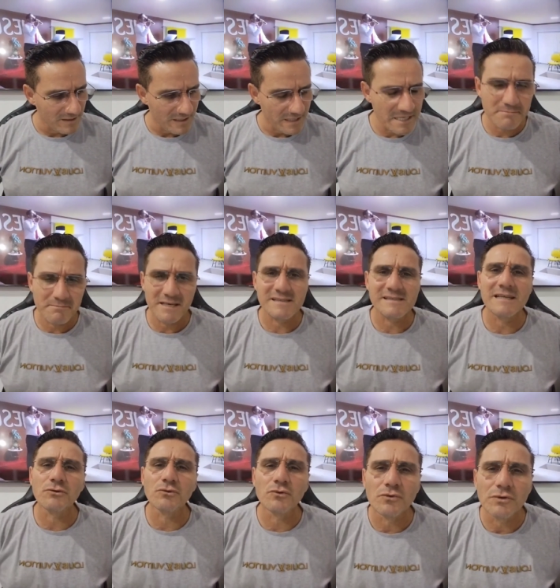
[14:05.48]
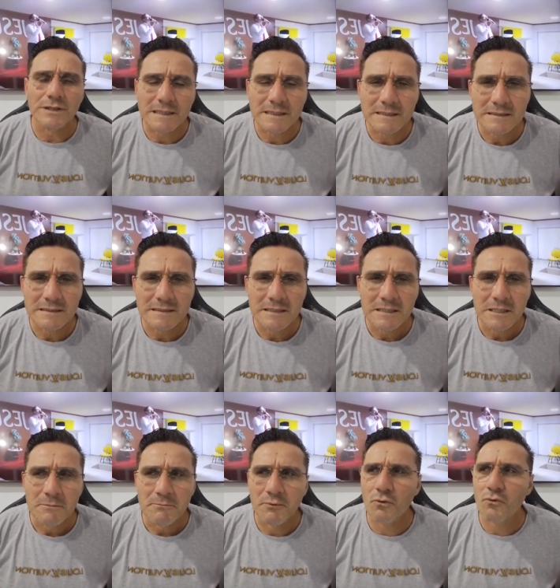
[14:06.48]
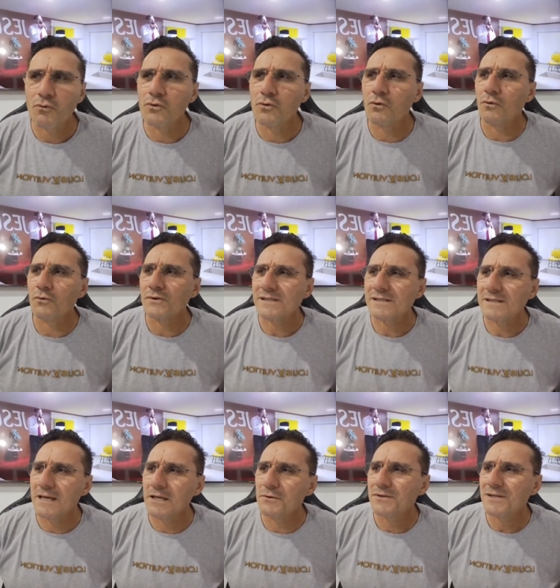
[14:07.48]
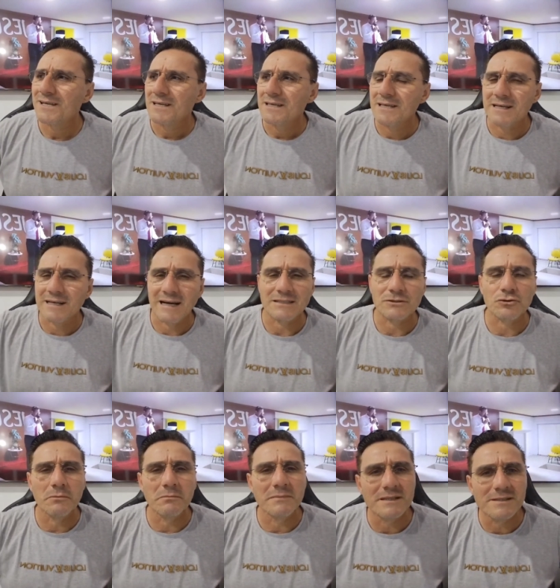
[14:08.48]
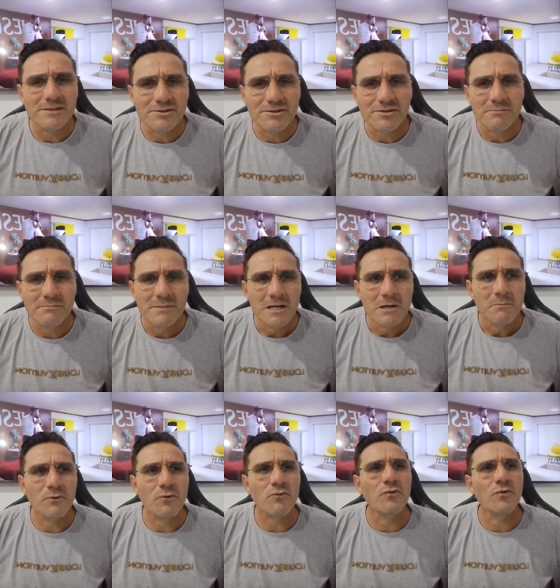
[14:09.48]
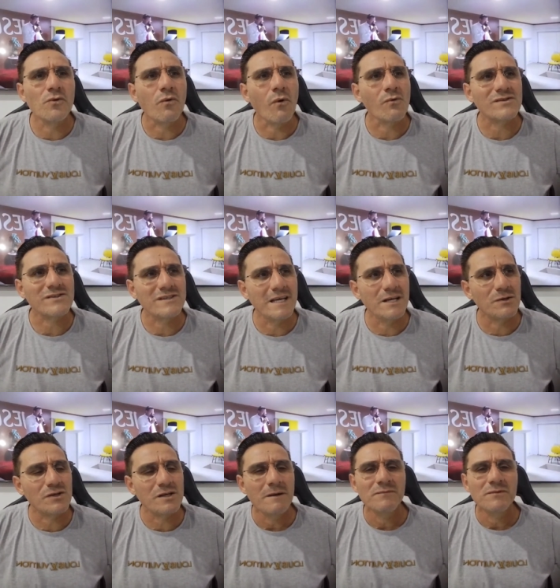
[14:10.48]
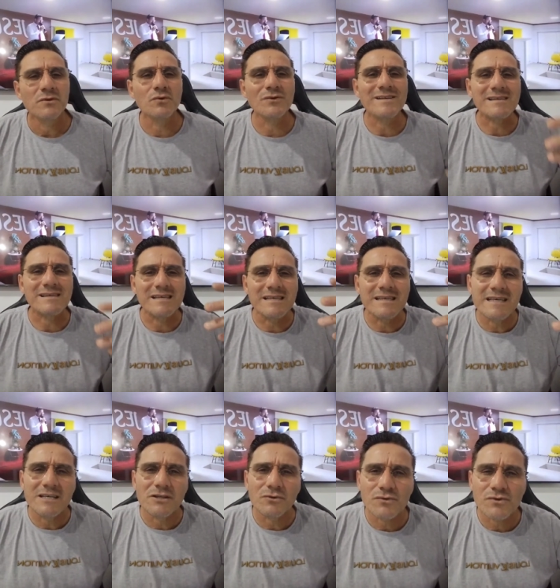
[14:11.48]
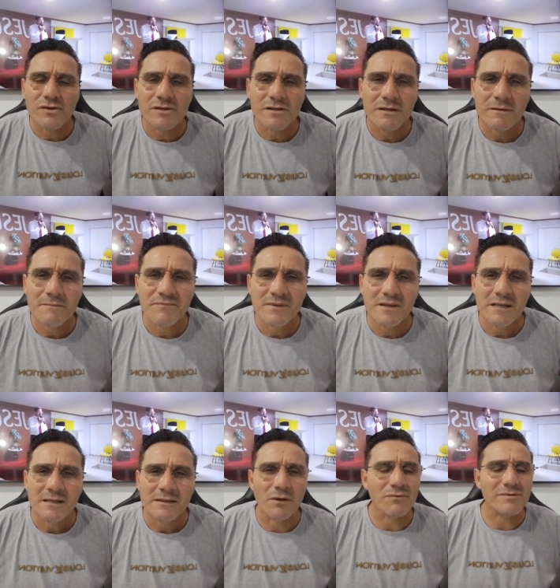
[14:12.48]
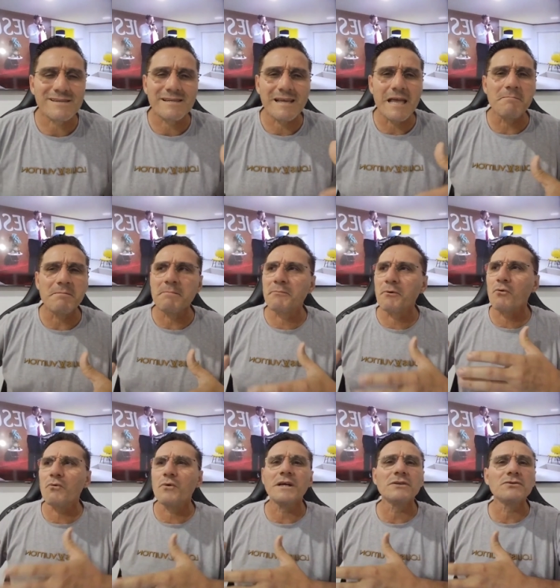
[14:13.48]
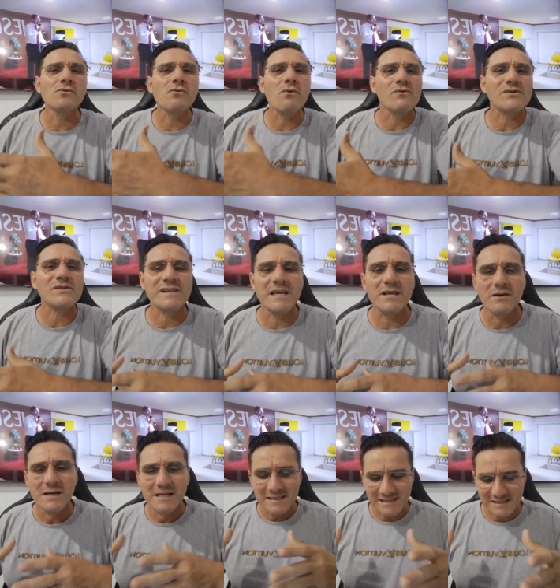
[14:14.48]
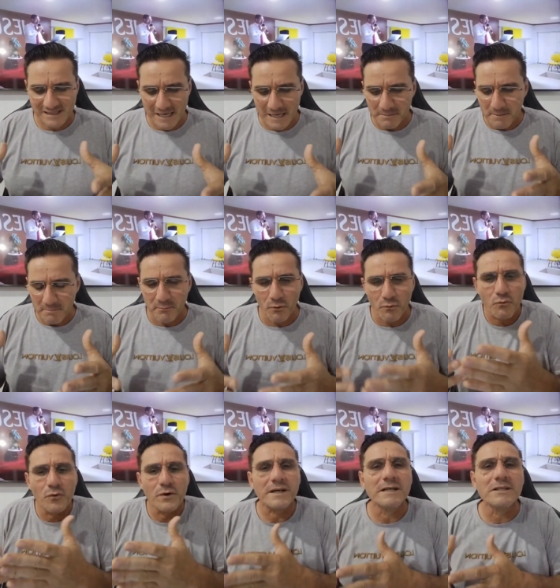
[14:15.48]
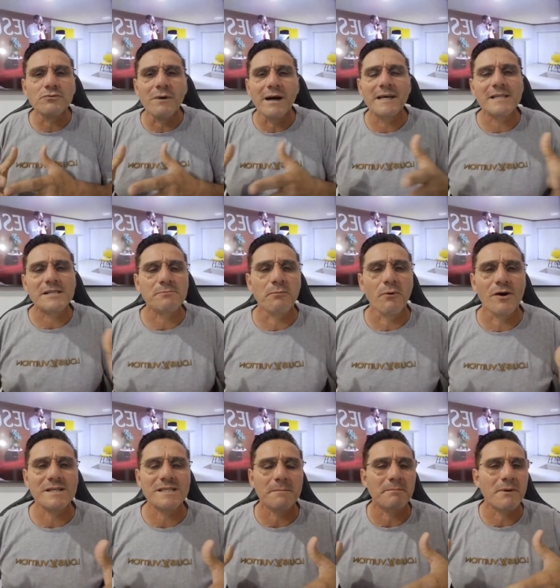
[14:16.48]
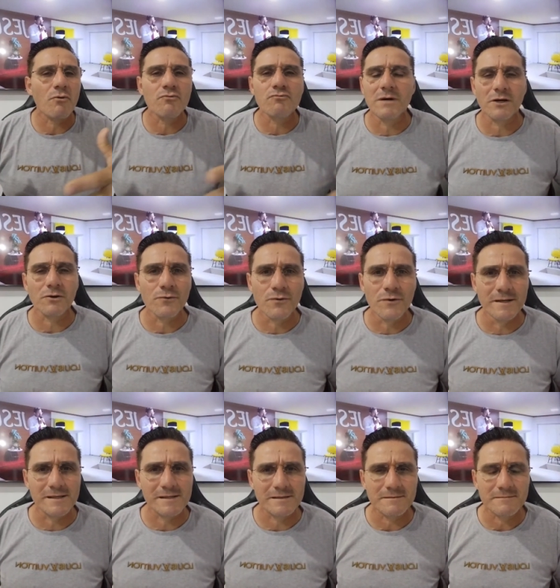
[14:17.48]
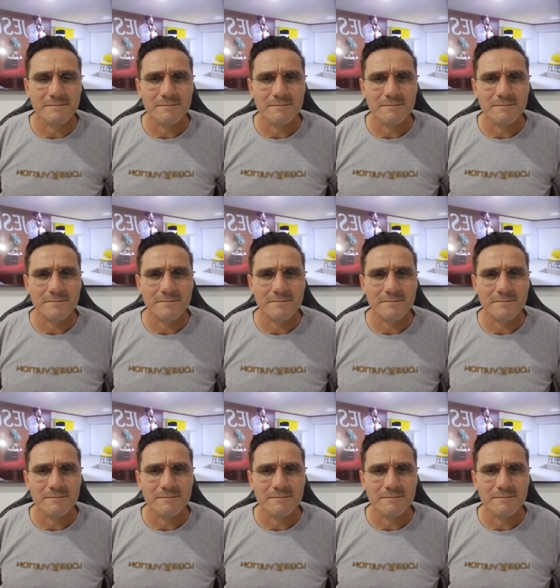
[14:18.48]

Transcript: em benzedor, procuram conselhos em cartomante, procuram conselhos nos signos. Estão sempre procurando um conselho, sempre procurando uma resposta para alguma coisa.